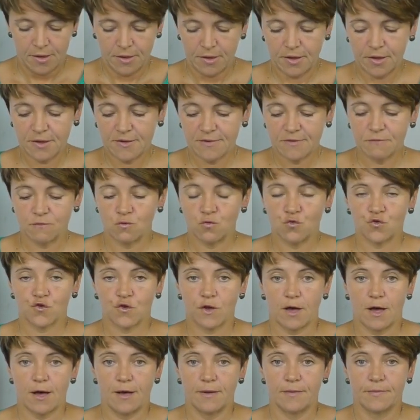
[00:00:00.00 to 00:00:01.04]
jest
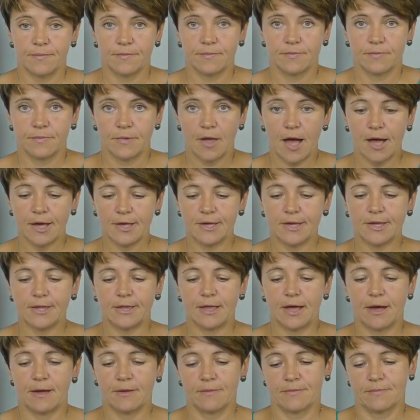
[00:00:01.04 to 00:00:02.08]
włóczka
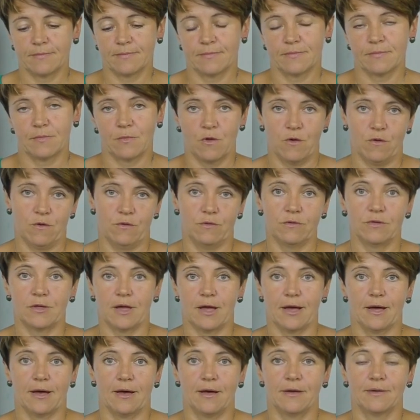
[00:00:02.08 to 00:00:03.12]
Aida. O,
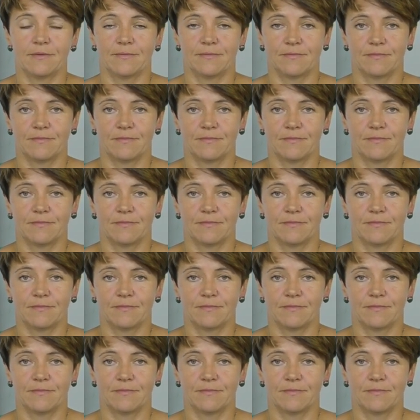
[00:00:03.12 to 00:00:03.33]
taka.